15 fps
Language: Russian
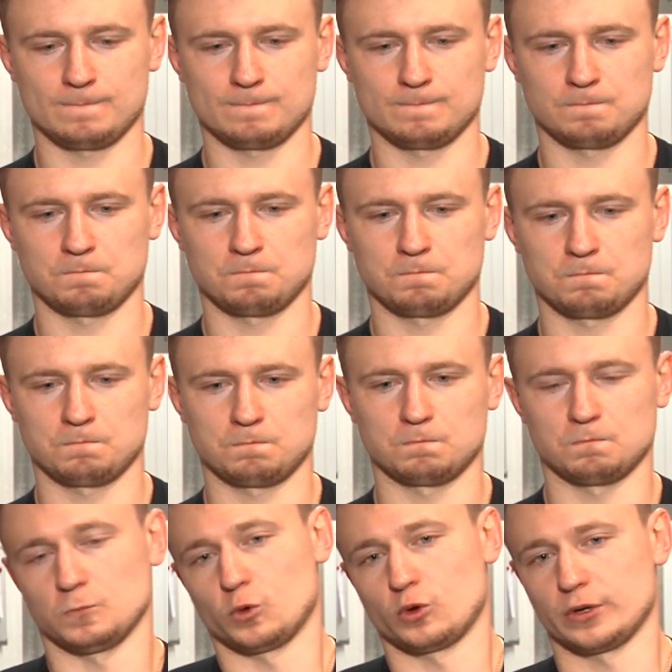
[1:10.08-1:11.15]

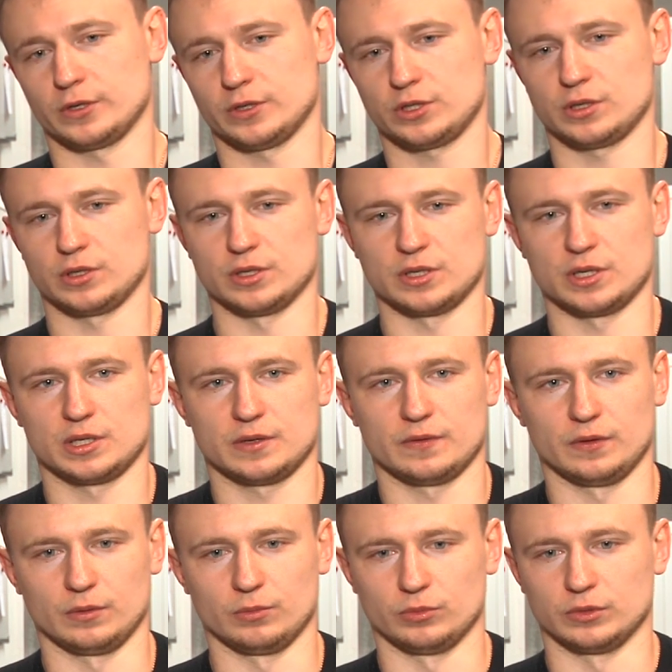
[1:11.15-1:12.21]
Э, ну, конечно,
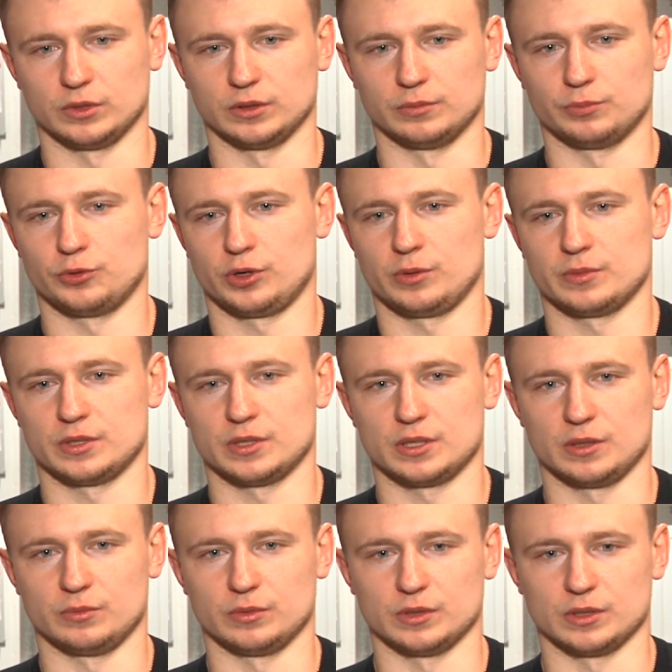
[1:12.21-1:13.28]
естественно, мы боремся с
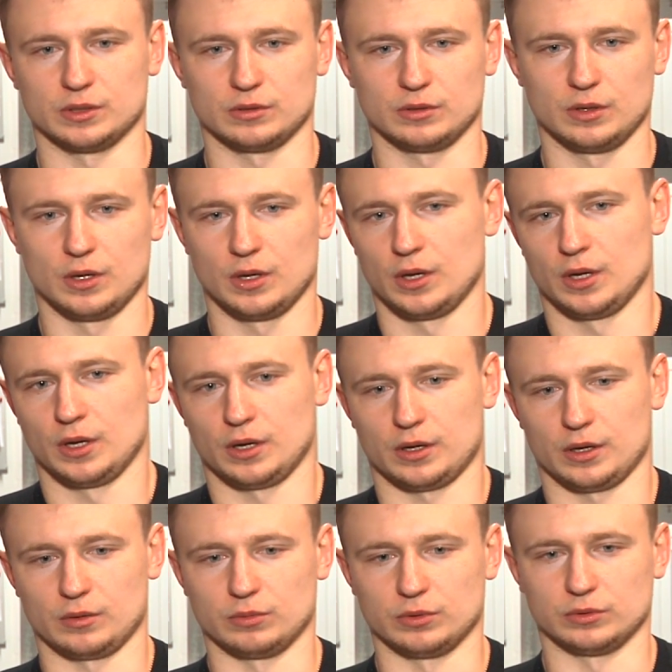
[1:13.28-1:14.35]
ними.
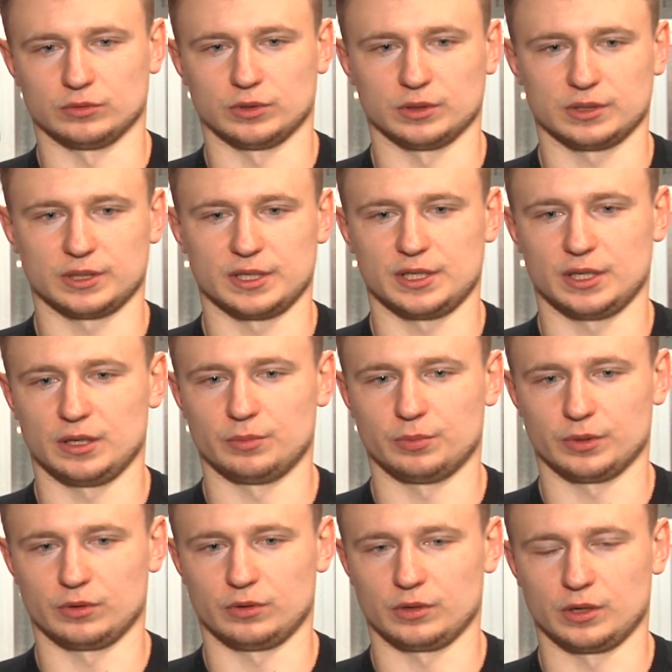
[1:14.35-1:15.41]
Как бы у нас соседи
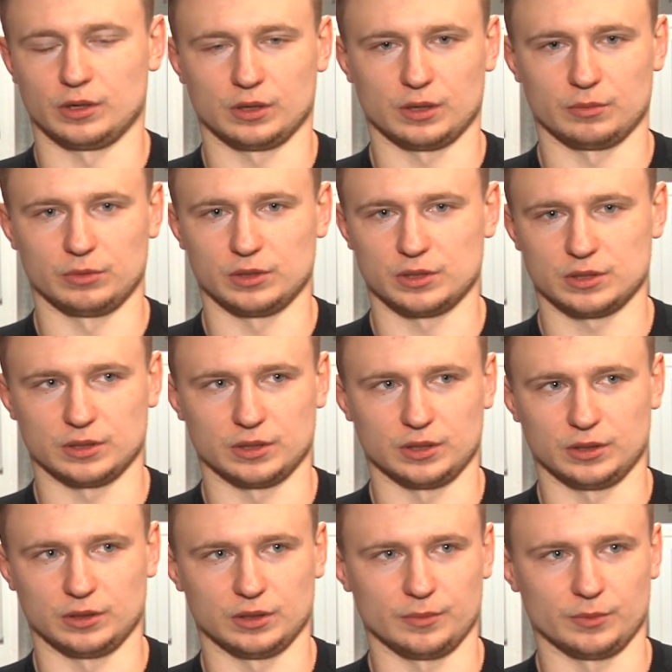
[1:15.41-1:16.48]
по турнирной таблице,
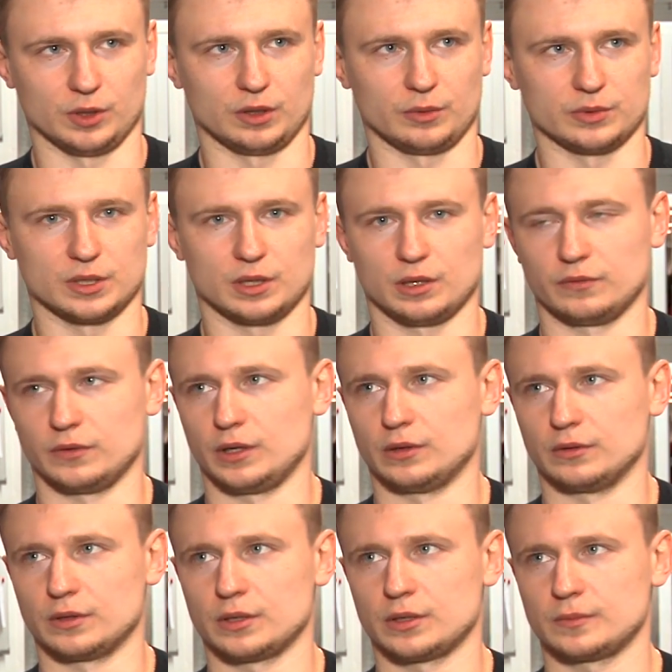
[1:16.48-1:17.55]
и нам надо обязательно выигрывать.